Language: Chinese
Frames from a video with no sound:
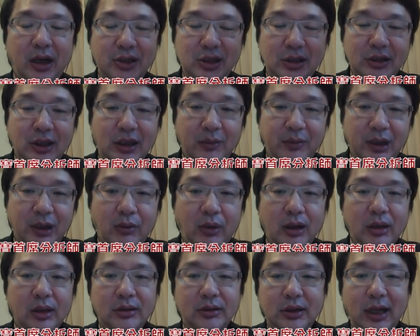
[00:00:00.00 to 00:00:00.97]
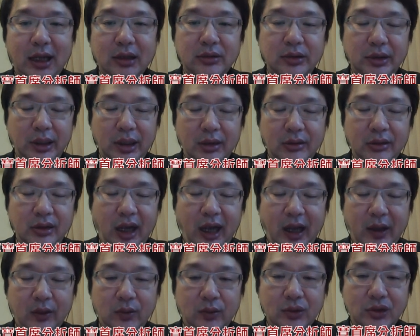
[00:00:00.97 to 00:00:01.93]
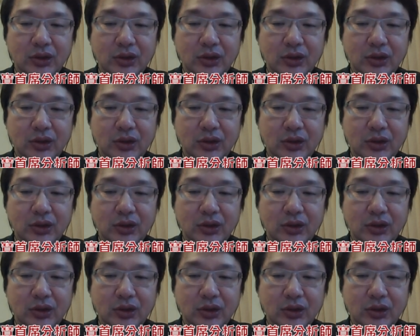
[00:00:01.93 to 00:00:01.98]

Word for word: 而且大家不要忘了，当天台股